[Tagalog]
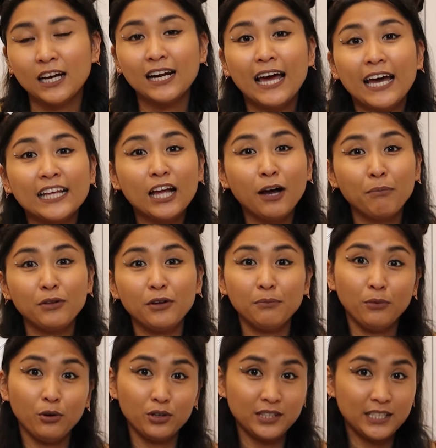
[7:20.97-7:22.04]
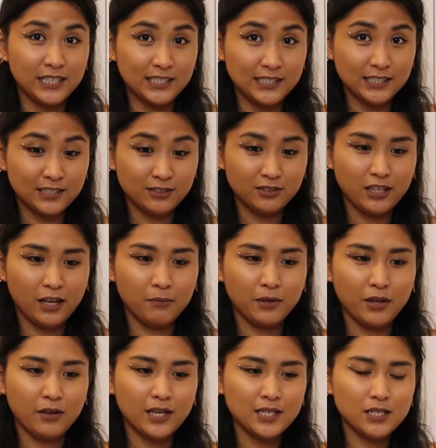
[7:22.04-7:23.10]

ng lineup ng models ng time na yun.